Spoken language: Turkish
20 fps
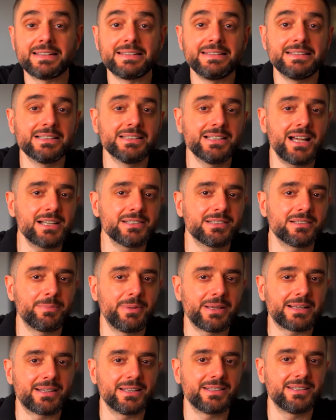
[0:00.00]
yıllardır
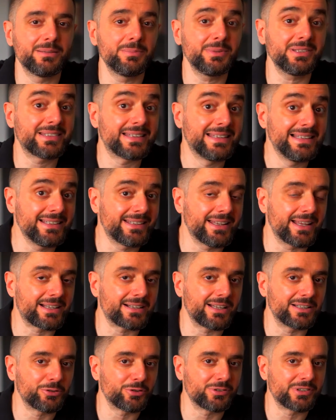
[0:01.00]
beklediğimiz kilit
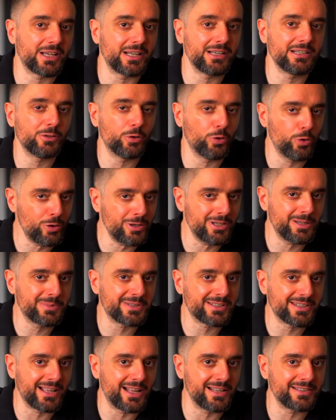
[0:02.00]
ekran özelliği öyle bir
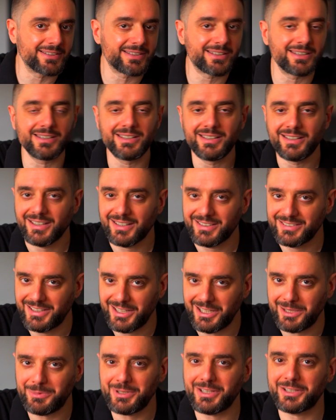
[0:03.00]
geldi ki
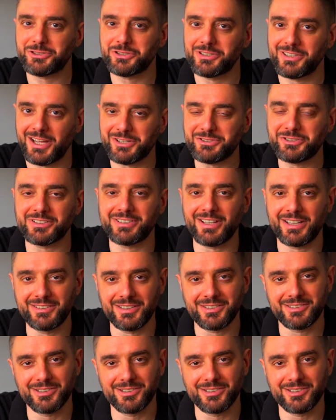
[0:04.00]
denemek için gerçekten de